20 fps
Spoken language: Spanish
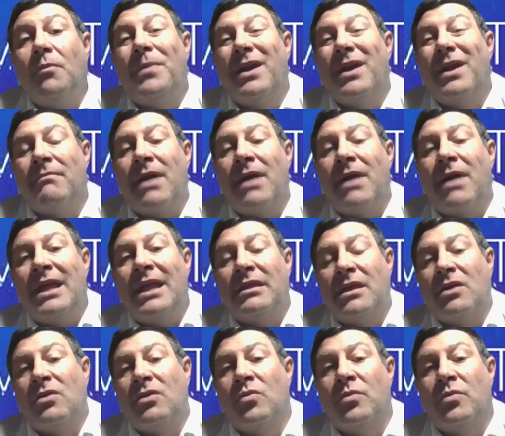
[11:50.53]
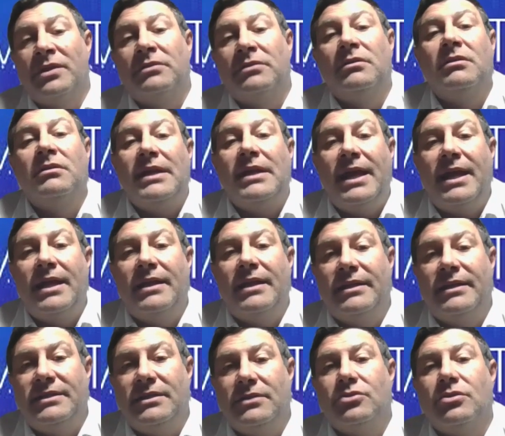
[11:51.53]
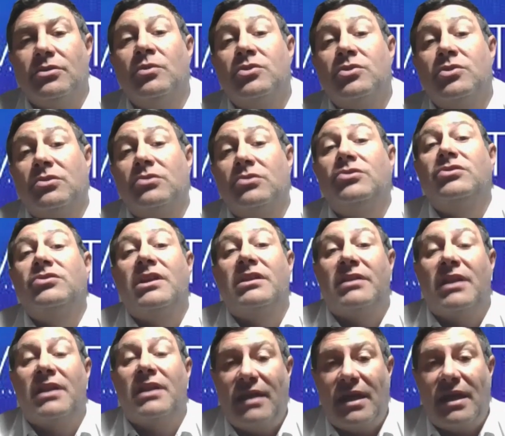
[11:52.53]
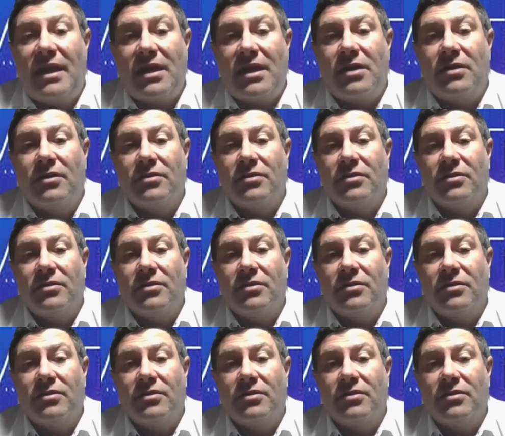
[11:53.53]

y es un intercambio permanente con nuestros clientes y